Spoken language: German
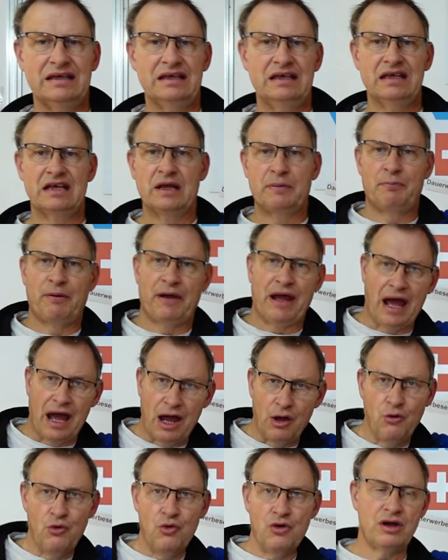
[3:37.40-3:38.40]
die ich
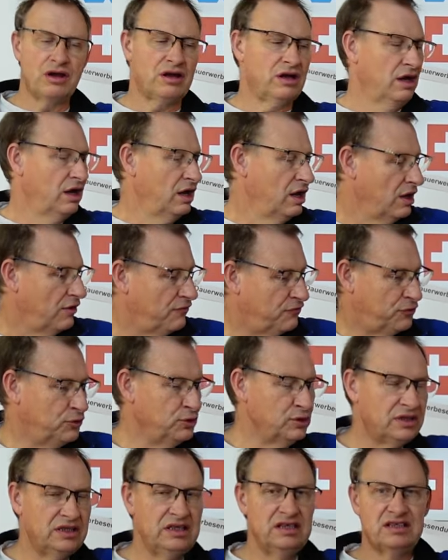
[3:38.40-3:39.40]
brauche
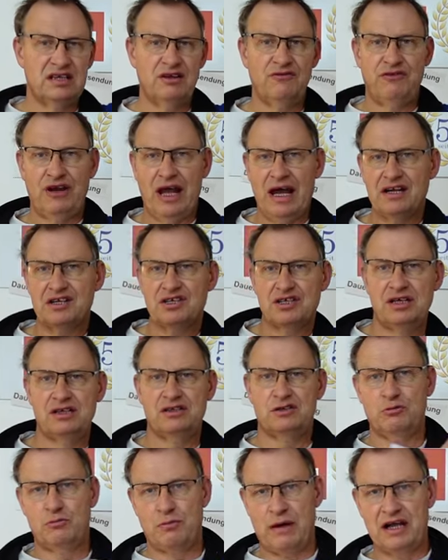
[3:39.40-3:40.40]
für diese Flasche
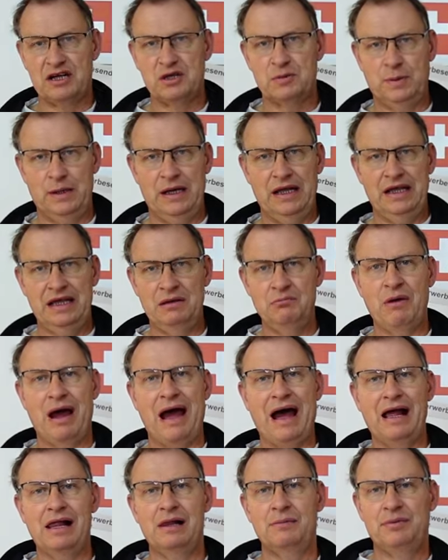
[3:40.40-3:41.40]
zum Beispiel im
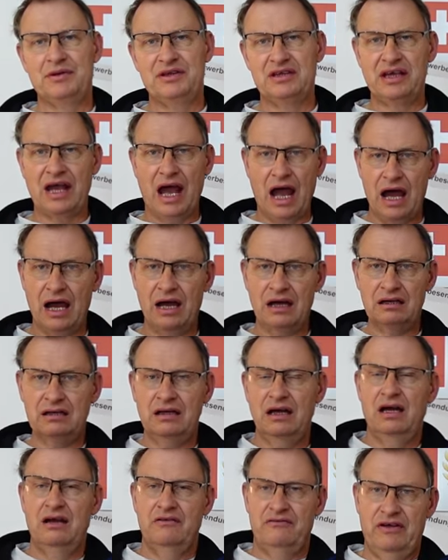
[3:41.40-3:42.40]
halben
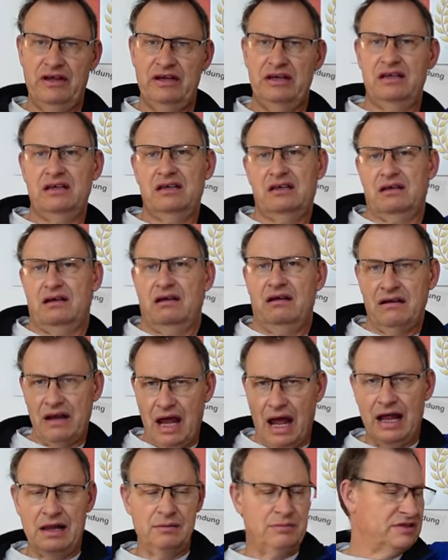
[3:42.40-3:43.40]
Jahr, wenn ich ein
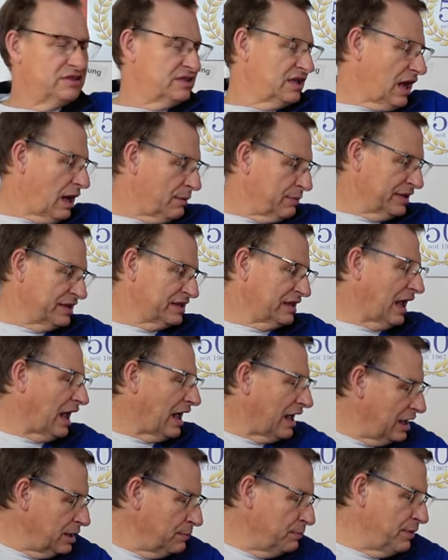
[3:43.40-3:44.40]
halbes Jahr
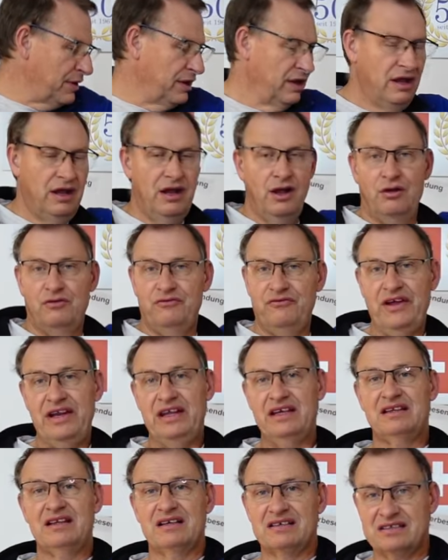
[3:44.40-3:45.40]
betreibe. Und wenn
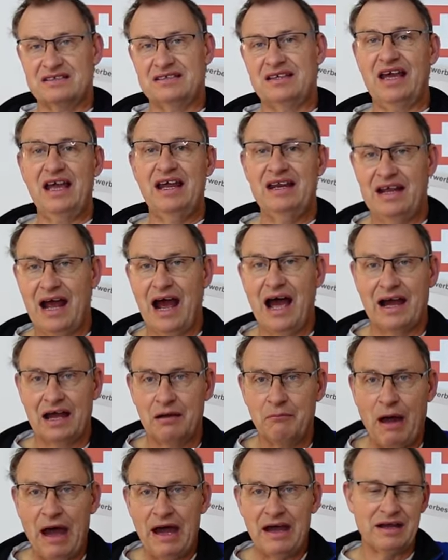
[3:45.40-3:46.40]
ich das zehn Jahre
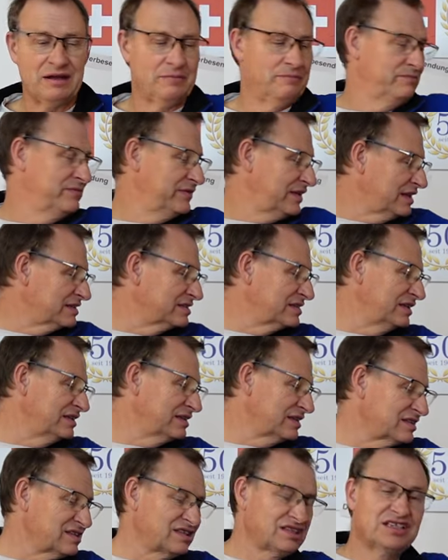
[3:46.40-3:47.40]
mache, dann
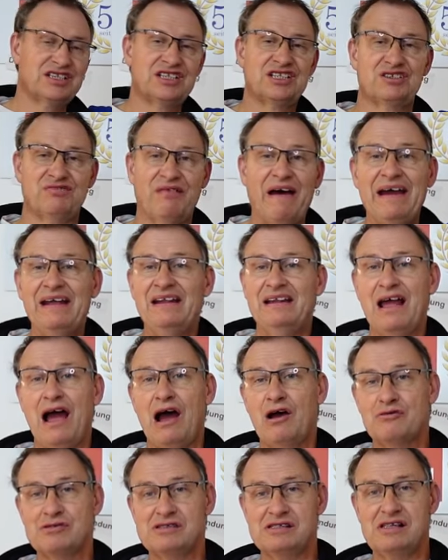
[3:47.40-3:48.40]
sind das
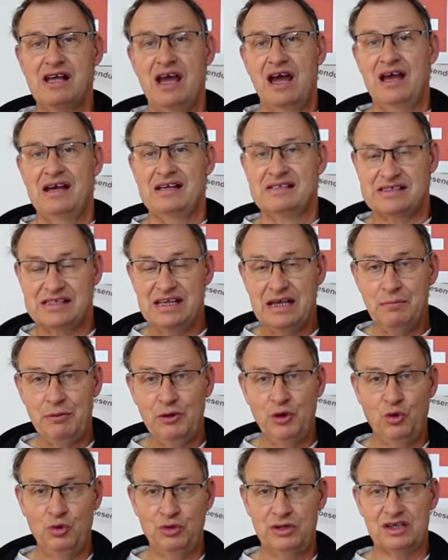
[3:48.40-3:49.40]

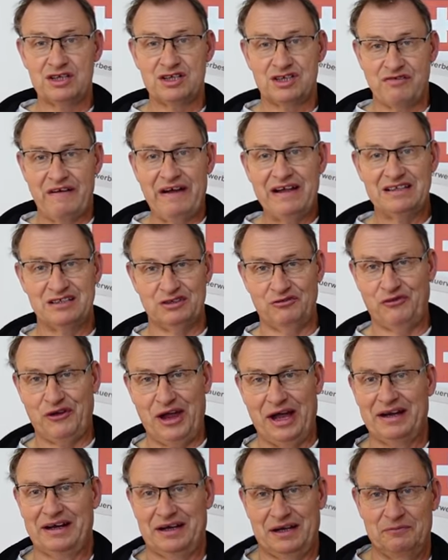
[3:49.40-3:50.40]
2700 Schweizer
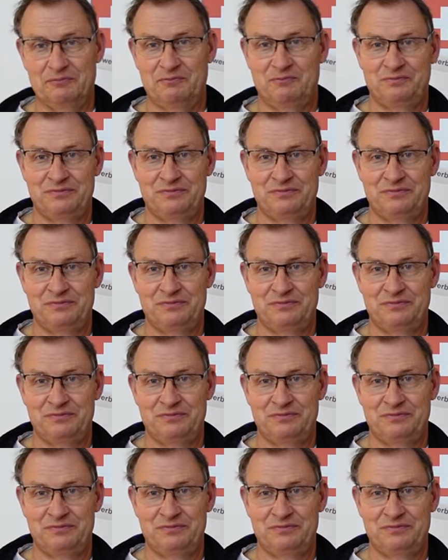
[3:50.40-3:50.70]
Franken.